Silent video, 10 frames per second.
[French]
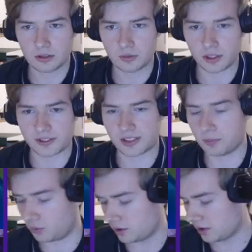Ouais, c'est
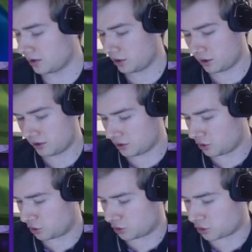bon.
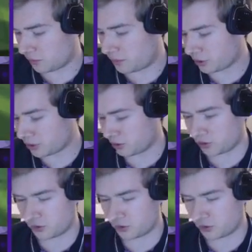J'emporte le